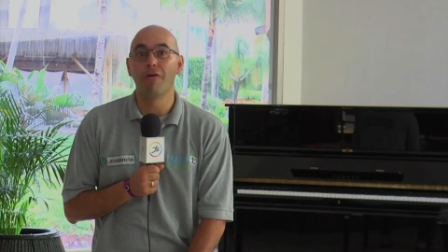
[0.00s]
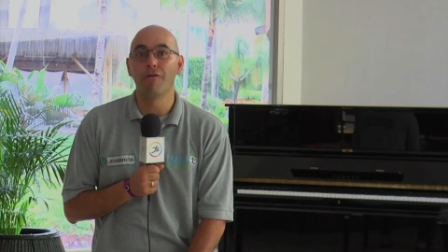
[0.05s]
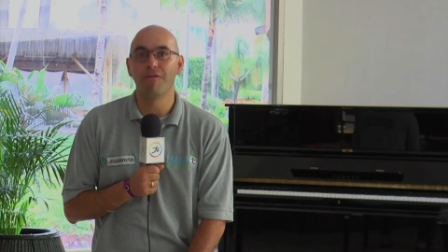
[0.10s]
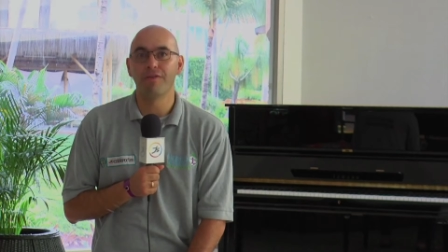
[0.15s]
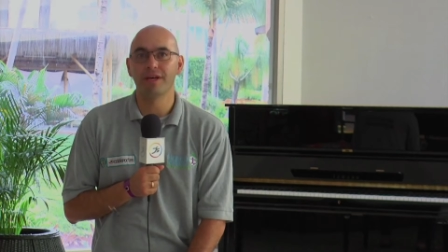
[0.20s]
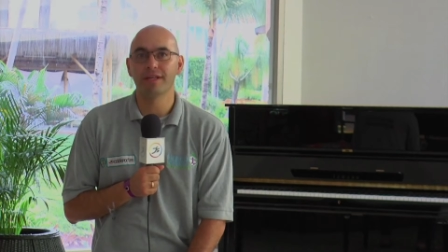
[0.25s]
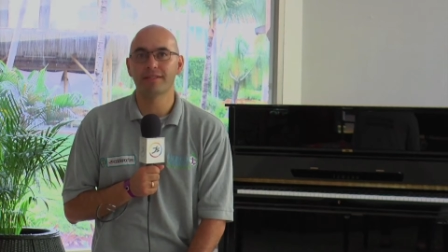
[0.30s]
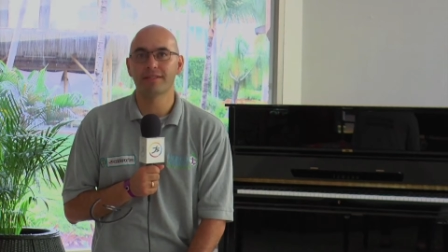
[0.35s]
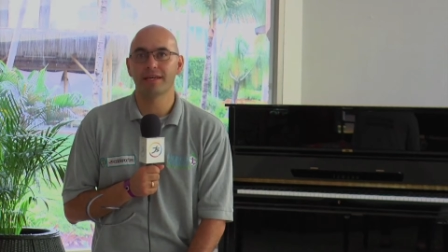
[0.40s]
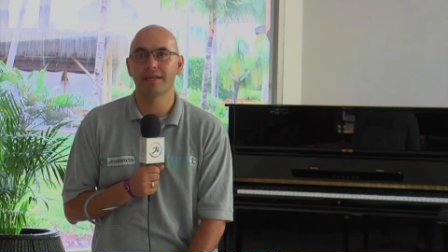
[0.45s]

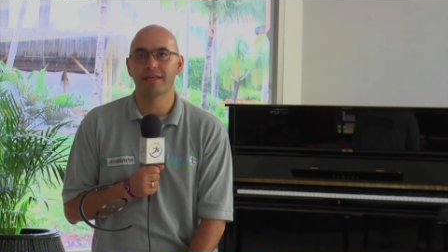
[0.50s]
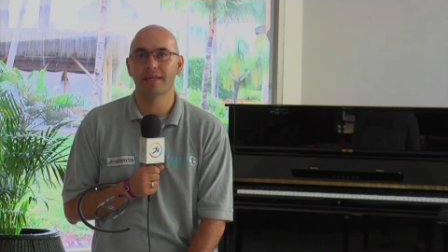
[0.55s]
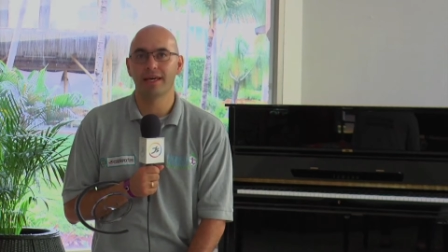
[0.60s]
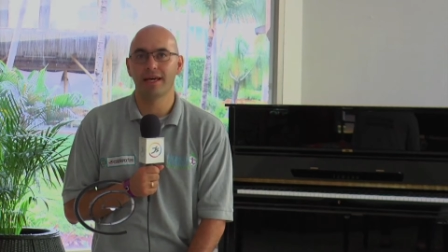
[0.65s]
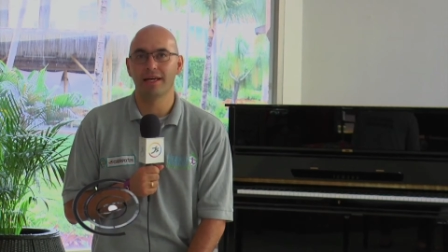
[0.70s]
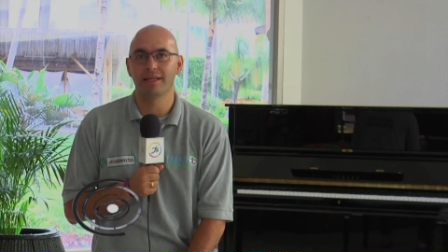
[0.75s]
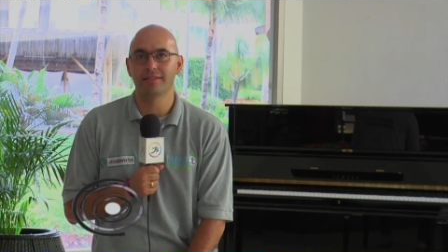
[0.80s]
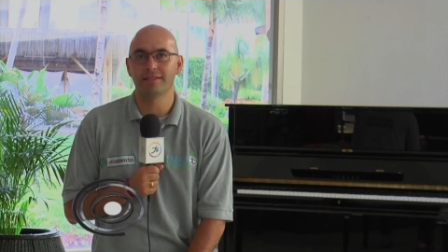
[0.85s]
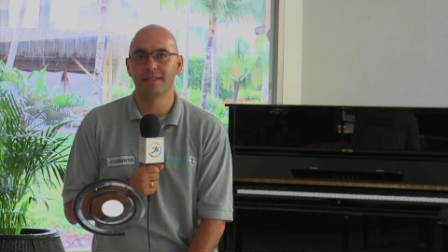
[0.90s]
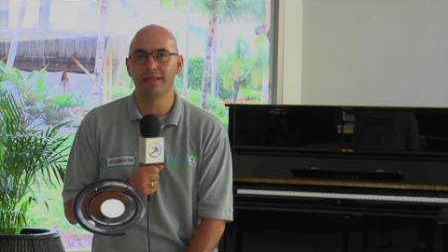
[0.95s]
oferta que
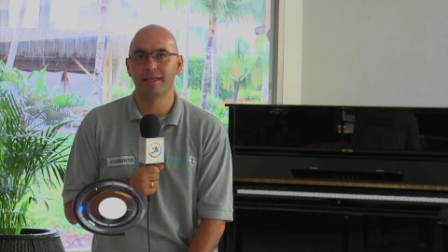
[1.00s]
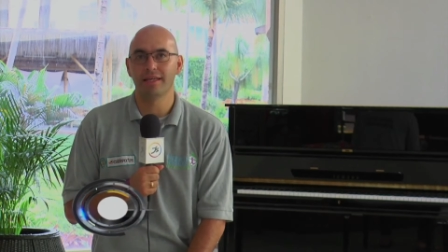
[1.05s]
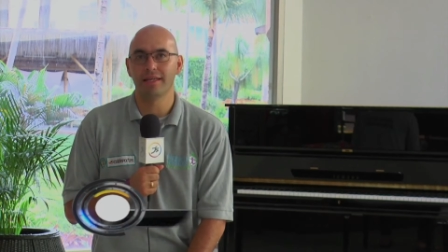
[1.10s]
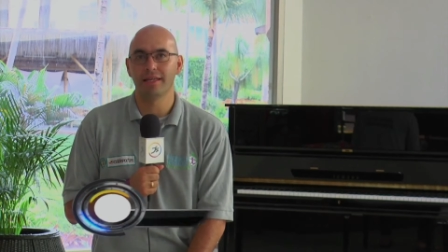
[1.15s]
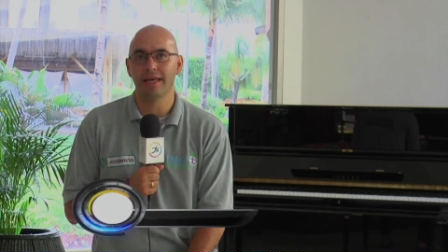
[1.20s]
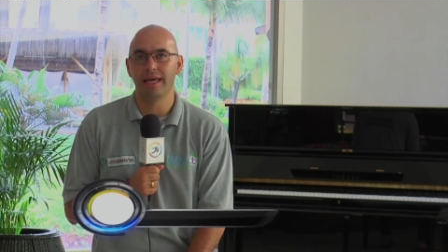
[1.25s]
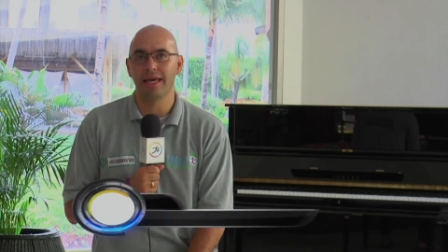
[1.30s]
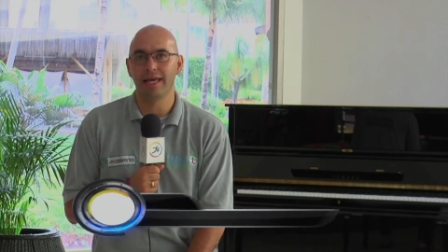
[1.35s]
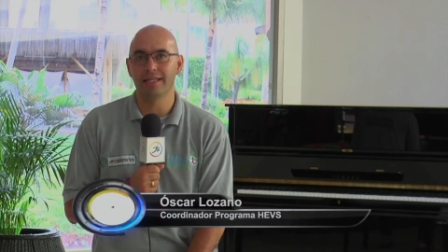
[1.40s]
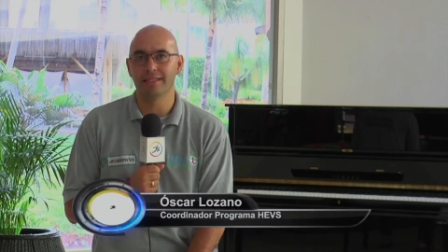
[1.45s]
hace
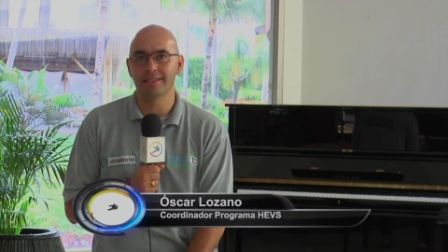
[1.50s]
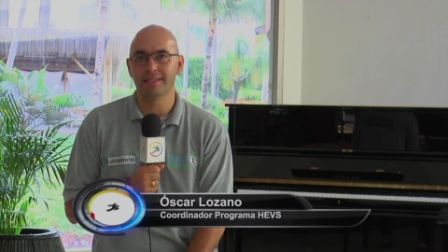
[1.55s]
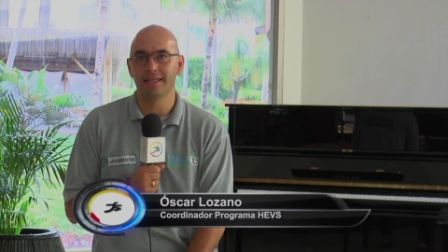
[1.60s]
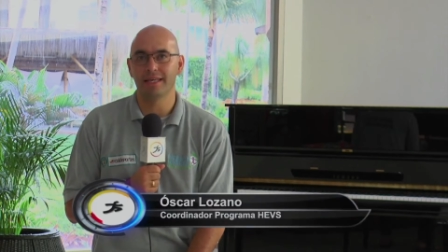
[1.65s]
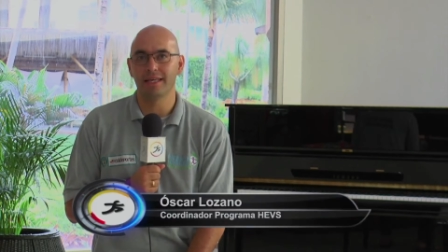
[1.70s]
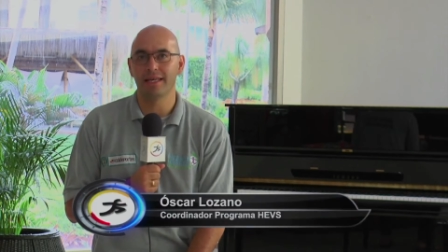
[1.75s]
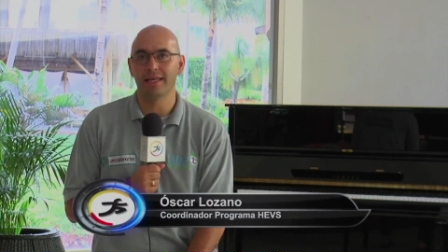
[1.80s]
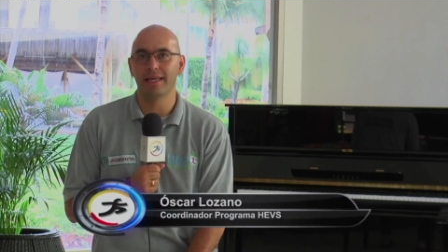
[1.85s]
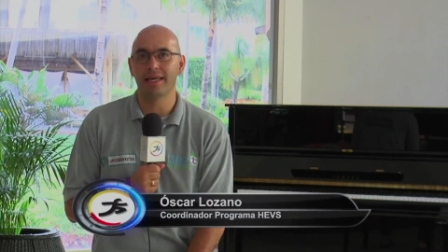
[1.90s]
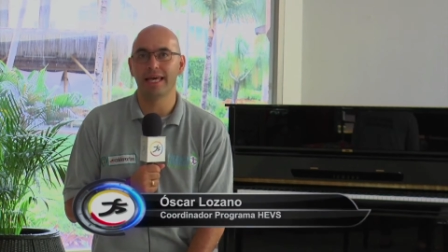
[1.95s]

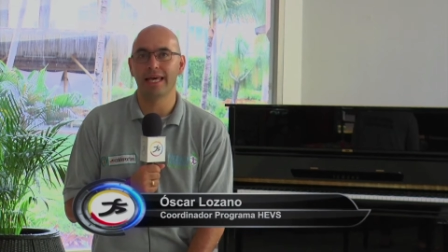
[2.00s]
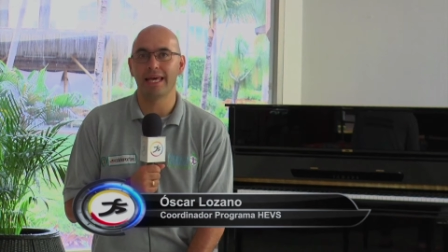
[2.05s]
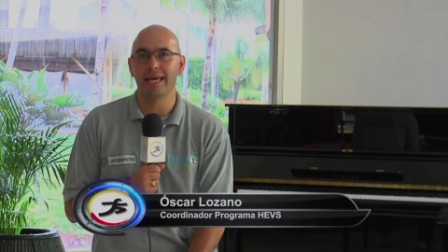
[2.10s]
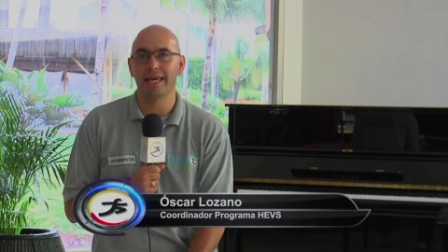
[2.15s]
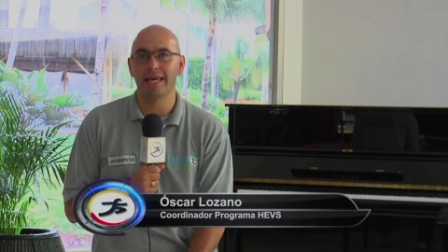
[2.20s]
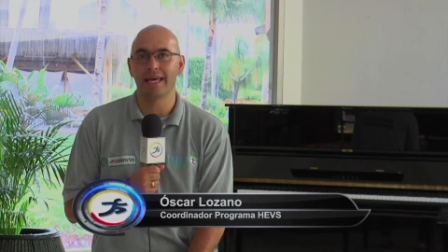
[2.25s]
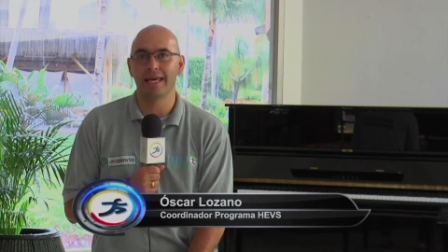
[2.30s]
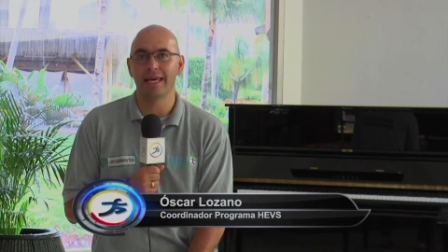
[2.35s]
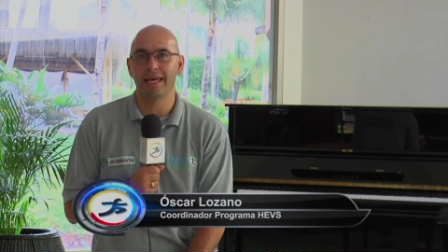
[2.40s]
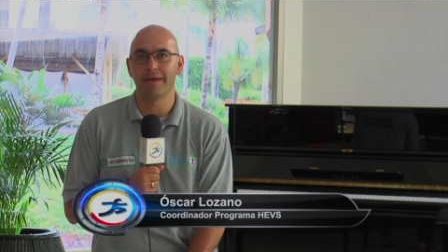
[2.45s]

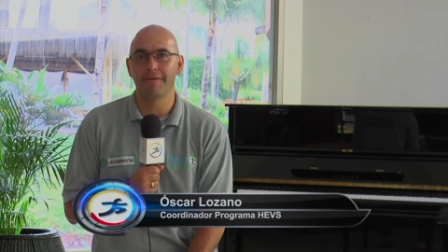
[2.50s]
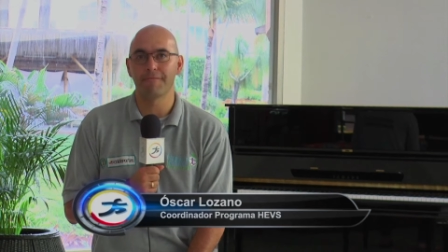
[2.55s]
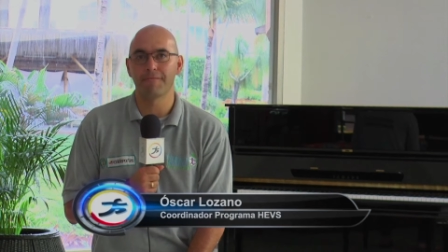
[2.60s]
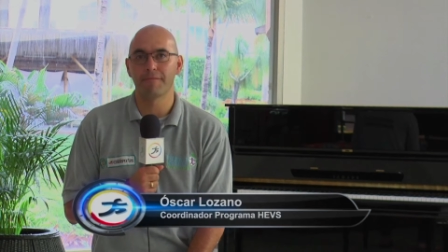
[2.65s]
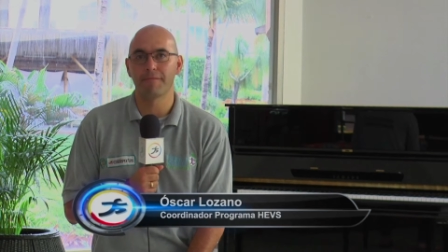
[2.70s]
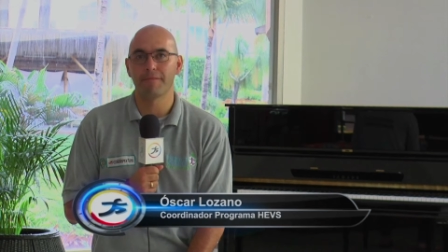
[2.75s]
este